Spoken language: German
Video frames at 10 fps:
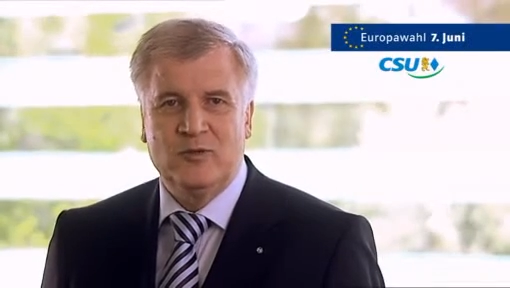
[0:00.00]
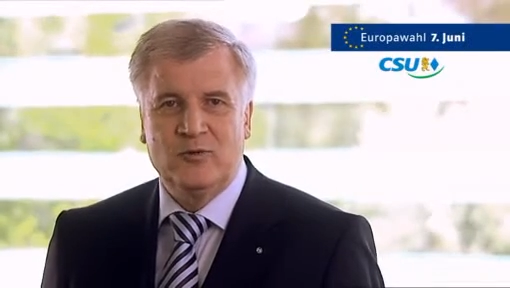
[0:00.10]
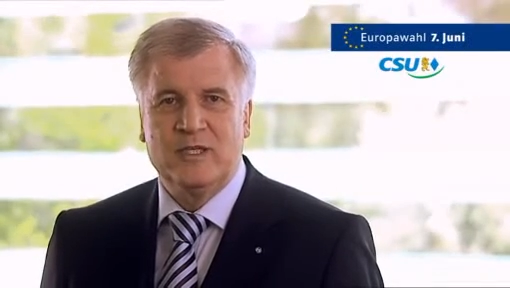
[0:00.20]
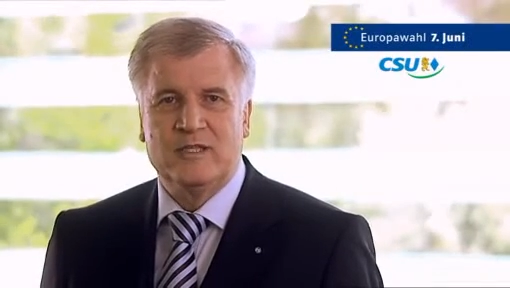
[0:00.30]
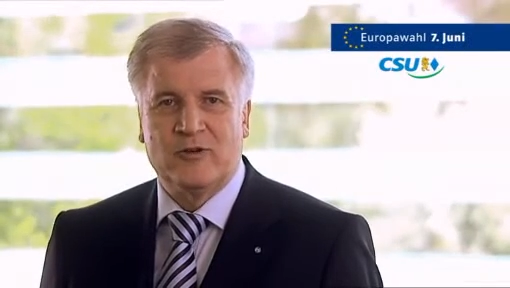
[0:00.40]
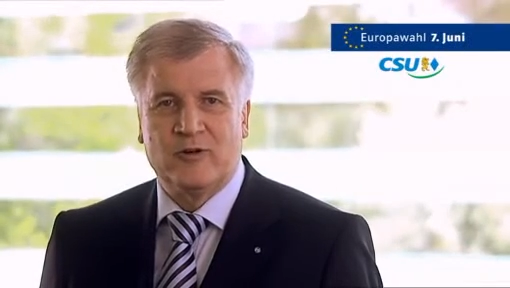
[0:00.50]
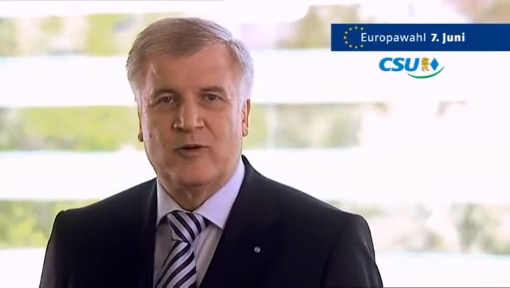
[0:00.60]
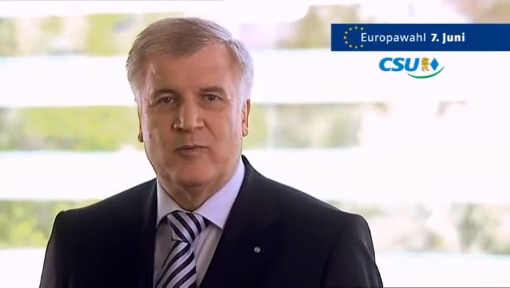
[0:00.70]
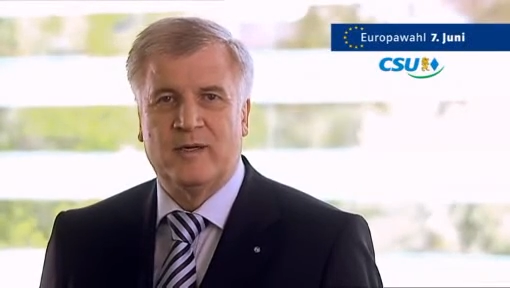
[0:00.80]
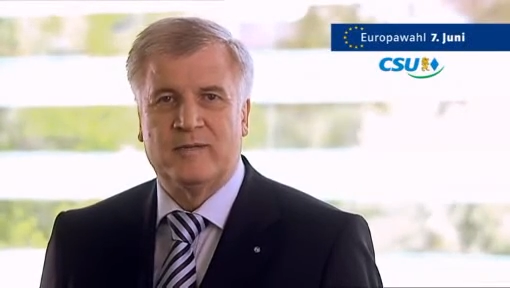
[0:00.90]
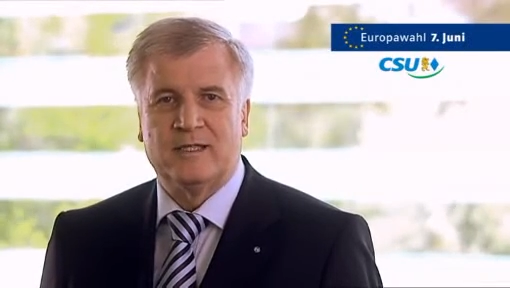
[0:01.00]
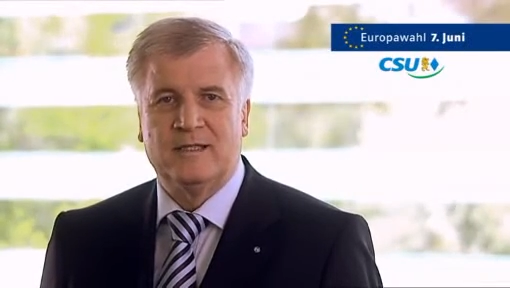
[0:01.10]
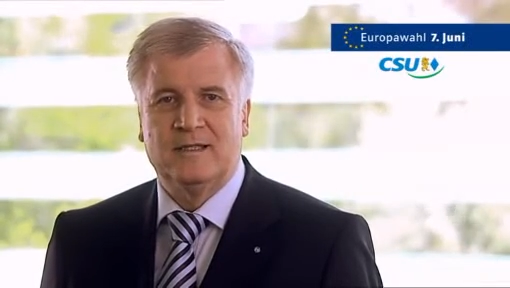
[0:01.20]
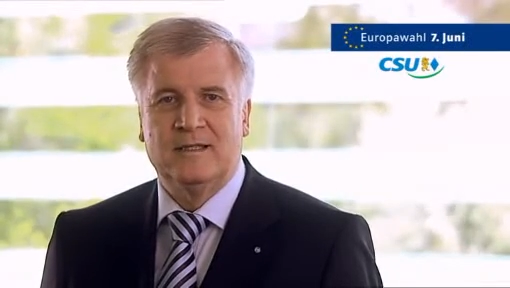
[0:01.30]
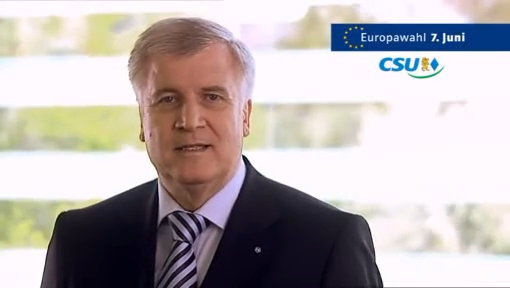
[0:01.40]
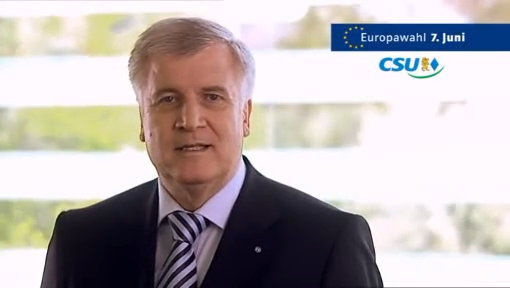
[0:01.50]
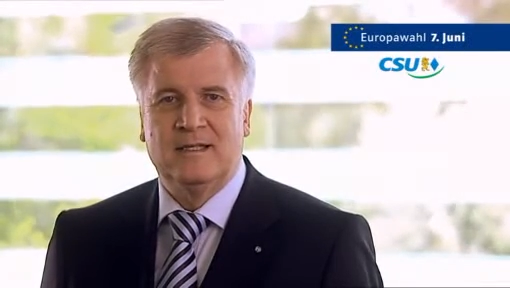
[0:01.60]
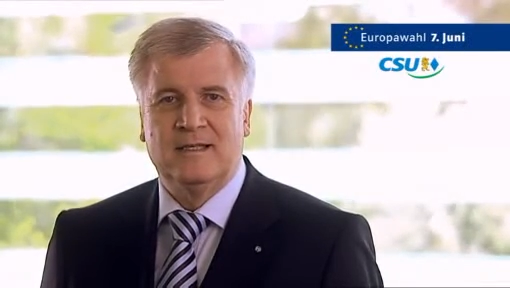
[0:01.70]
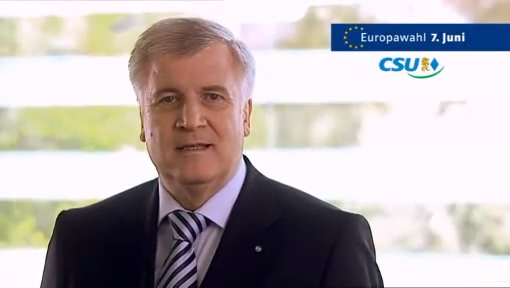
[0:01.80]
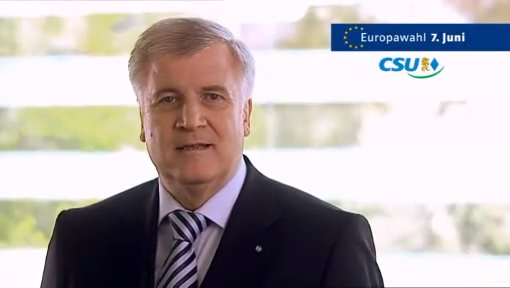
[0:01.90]
Juni zur Europawahl.
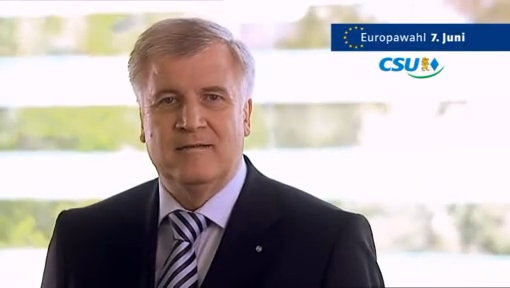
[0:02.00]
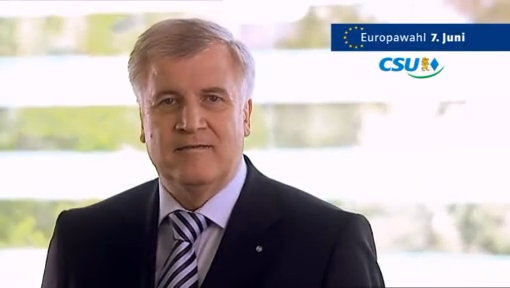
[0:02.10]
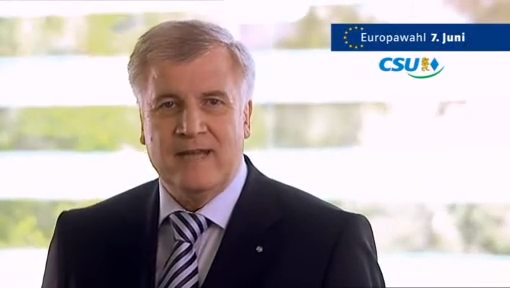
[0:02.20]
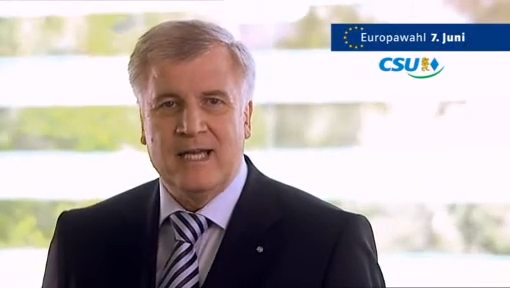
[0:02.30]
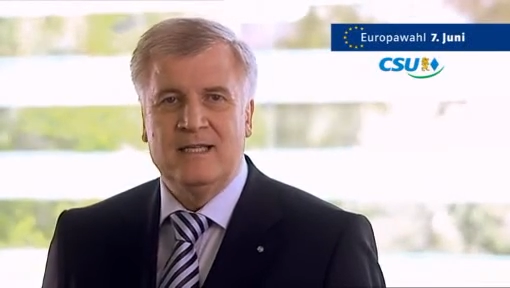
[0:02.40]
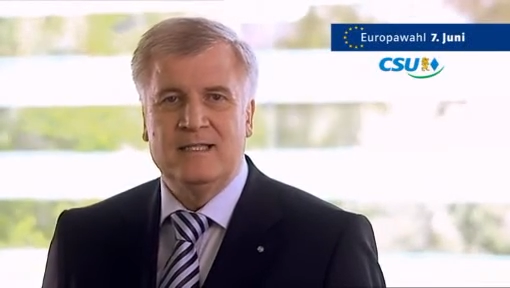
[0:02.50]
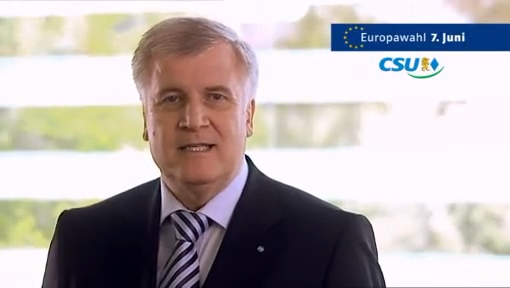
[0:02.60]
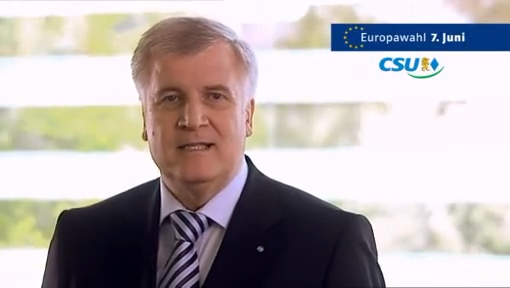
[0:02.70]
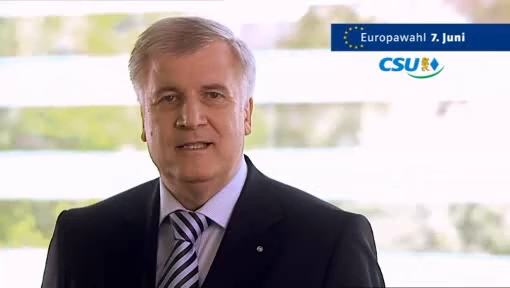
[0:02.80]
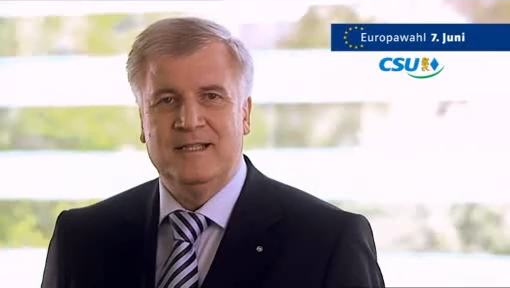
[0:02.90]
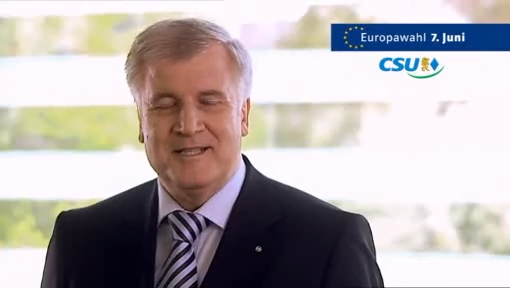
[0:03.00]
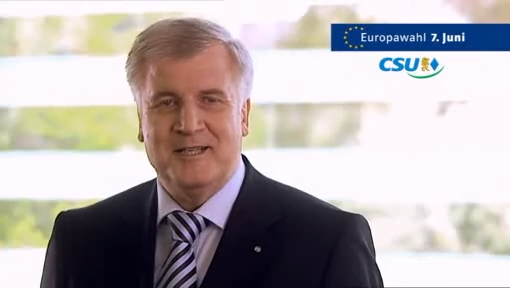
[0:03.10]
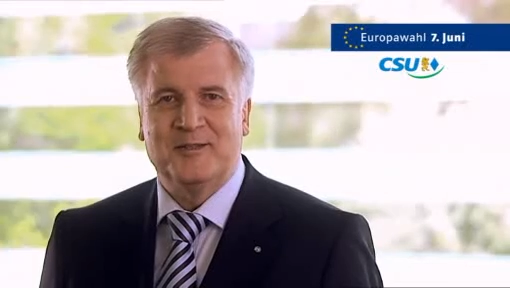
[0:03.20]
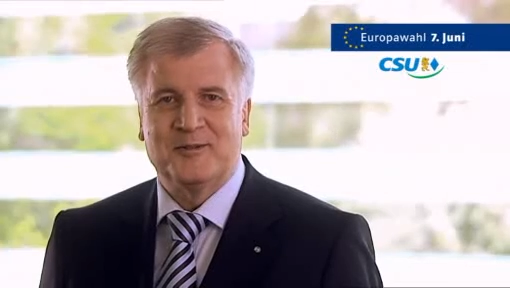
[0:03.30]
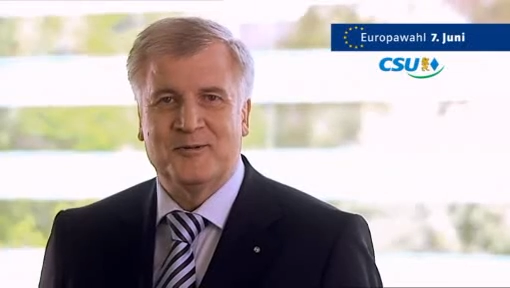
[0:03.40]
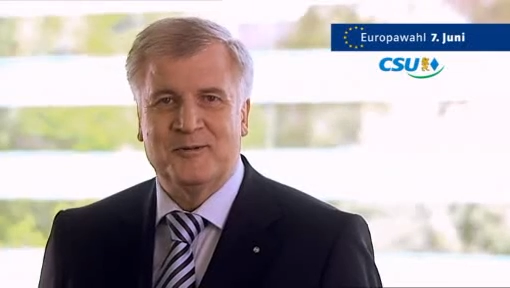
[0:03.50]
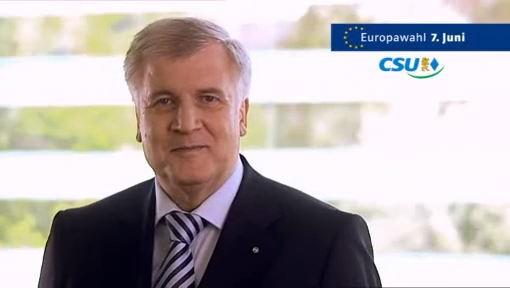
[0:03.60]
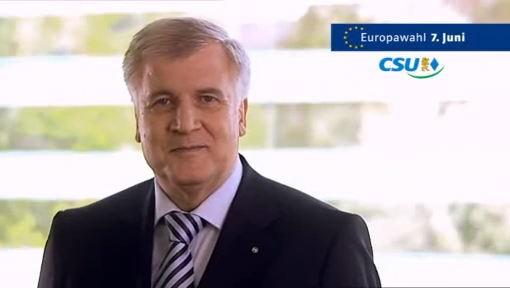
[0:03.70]
Wählen Sie die CSU.